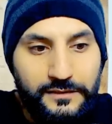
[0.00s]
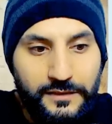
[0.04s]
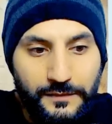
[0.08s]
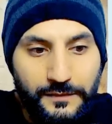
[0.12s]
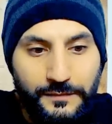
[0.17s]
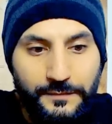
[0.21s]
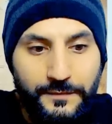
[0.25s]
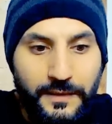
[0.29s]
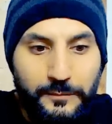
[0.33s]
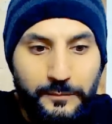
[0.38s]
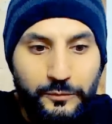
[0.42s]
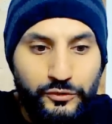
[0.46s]

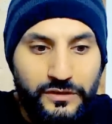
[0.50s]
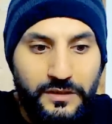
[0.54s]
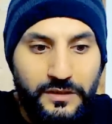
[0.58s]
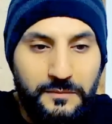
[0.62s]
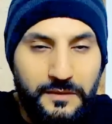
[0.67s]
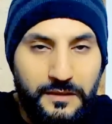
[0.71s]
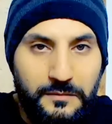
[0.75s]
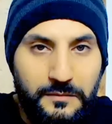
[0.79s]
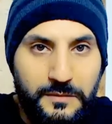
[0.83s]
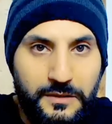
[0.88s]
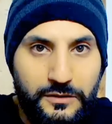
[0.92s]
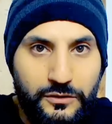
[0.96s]
تفهموا
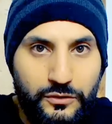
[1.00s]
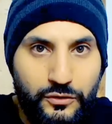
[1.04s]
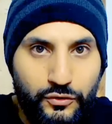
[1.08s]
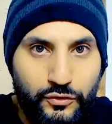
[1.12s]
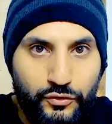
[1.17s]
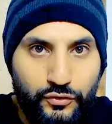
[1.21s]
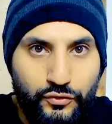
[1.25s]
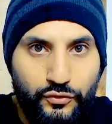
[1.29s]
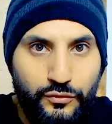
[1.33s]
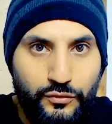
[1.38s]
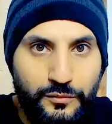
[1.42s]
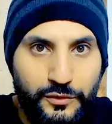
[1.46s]
تماما
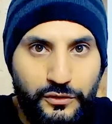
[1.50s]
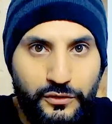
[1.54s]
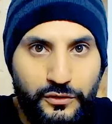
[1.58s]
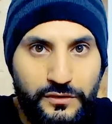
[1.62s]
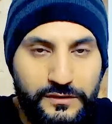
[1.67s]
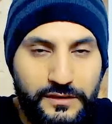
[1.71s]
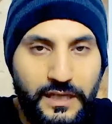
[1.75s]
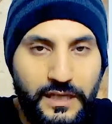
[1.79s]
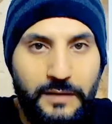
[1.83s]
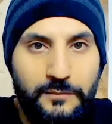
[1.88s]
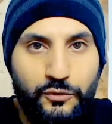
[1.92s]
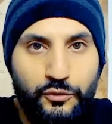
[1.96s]
شو
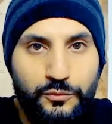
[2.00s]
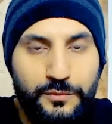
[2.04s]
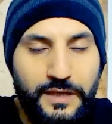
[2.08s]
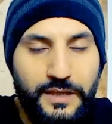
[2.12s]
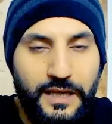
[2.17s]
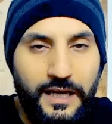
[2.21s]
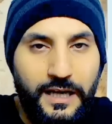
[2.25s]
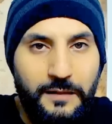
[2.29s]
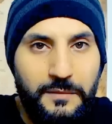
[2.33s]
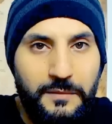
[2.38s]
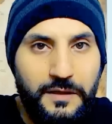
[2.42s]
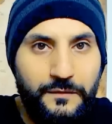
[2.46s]
بدكم تعملوا
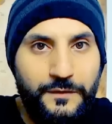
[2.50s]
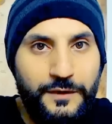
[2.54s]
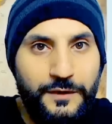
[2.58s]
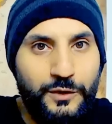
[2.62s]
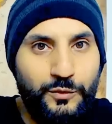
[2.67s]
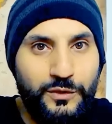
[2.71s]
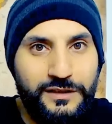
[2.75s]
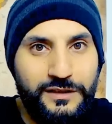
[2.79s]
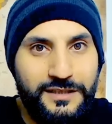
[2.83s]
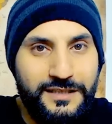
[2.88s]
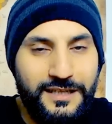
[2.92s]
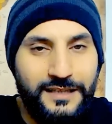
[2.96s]
بالعام
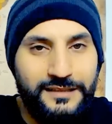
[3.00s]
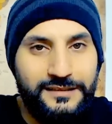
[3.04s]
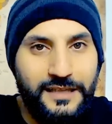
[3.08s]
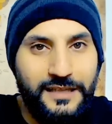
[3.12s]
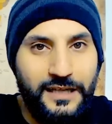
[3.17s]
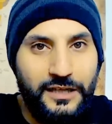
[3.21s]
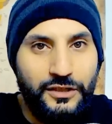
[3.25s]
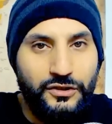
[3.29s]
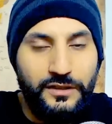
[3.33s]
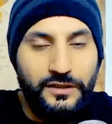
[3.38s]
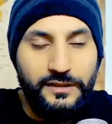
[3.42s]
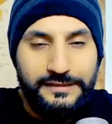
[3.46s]

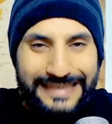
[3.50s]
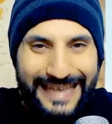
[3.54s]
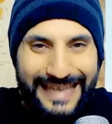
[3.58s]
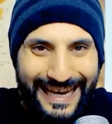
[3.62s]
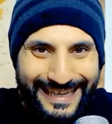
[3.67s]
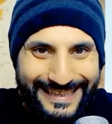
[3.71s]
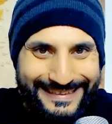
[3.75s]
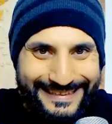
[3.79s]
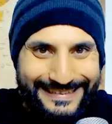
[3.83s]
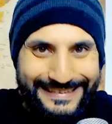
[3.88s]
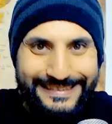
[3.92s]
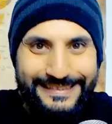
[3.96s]
2019
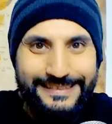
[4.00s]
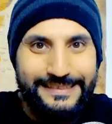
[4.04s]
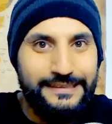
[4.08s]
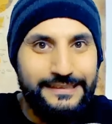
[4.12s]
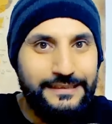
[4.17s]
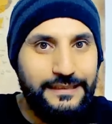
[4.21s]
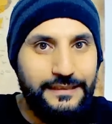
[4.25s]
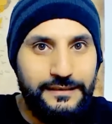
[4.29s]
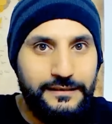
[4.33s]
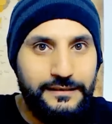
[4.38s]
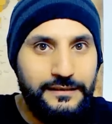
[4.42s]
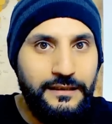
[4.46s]

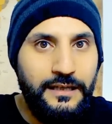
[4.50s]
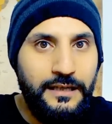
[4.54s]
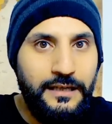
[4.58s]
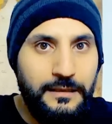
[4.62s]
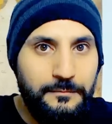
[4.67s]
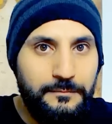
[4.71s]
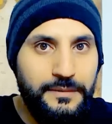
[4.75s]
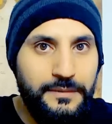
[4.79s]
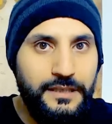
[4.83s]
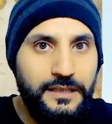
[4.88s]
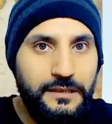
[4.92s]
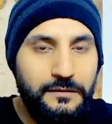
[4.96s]
تحديدا
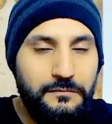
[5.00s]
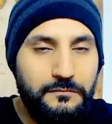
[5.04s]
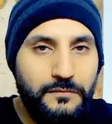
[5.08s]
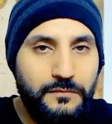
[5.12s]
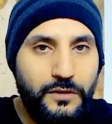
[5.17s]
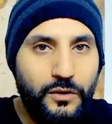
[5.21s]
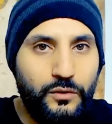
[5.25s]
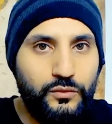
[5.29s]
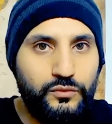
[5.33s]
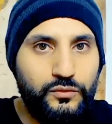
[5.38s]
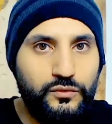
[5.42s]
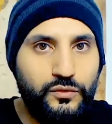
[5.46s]

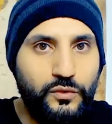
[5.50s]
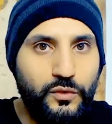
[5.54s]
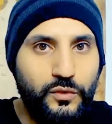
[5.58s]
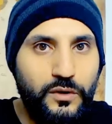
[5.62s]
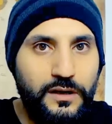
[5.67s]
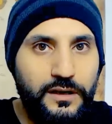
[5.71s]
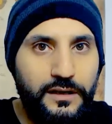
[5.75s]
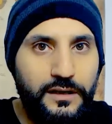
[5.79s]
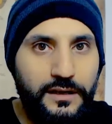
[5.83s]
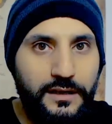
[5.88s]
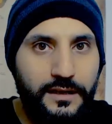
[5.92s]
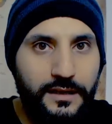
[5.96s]

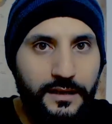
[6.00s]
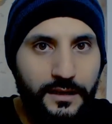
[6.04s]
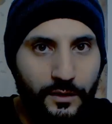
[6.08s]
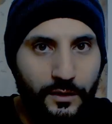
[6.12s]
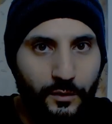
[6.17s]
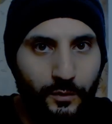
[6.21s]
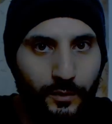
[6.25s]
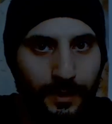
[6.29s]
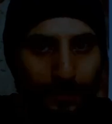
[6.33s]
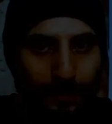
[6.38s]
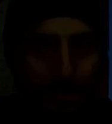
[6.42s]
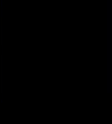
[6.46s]
بموضوع
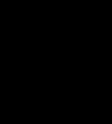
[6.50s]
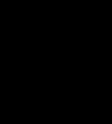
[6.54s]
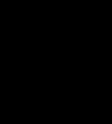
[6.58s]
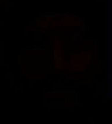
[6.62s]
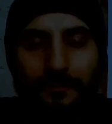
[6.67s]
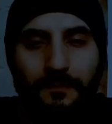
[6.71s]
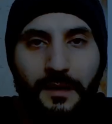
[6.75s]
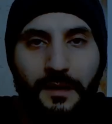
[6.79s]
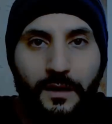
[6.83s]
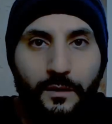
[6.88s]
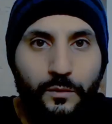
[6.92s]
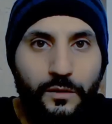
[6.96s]
الويب طيب
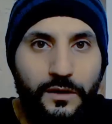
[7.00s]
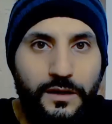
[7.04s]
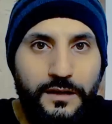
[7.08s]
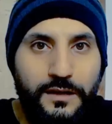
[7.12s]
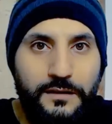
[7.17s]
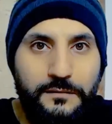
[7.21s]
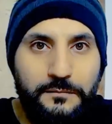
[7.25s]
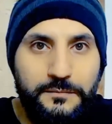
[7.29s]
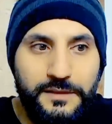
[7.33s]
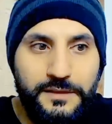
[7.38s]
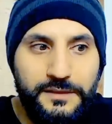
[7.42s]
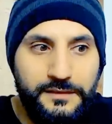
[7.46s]

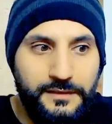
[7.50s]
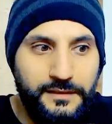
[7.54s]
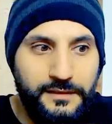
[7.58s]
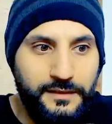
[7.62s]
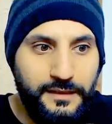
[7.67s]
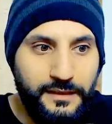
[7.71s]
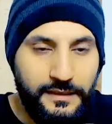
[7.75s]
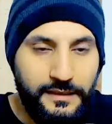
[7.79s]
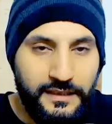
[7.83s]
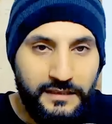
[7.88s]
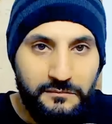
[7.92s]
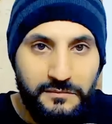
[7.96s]
اولا بدي
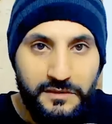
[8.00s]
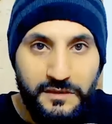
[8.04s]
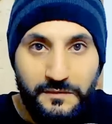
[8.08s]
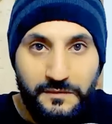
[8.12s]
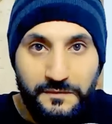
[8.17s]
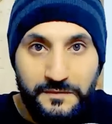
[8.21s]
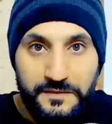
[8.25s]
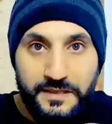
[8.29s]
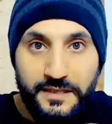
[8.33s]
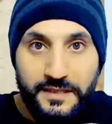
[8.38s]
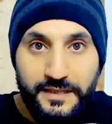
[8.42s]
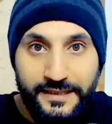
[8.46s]
نحكي
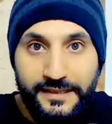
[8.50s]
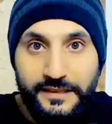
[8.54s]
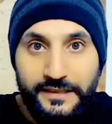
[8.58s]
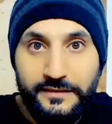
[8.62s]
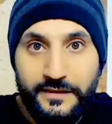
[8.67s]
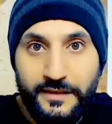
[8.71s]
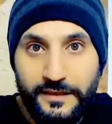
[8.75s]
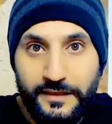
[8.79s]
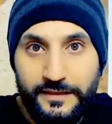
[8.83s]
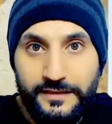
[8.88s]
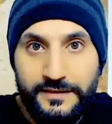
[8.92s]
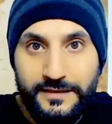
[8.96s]
بفرعين
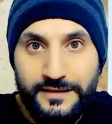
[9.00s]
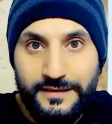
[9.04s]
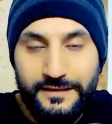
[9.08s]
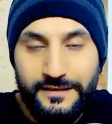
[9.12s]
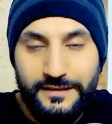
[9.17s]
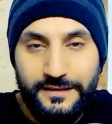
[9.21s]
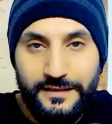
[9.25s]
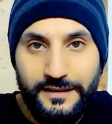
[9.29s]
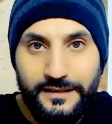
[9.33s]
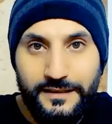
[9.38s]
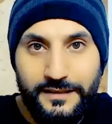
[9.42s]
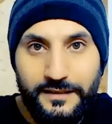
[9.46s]

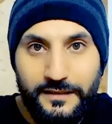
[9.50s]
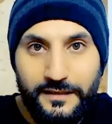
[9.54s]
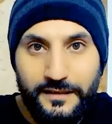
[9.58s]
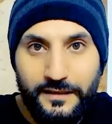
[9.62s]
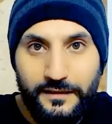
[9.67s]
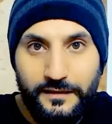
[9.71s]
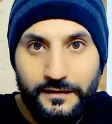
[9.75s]
رئيسيين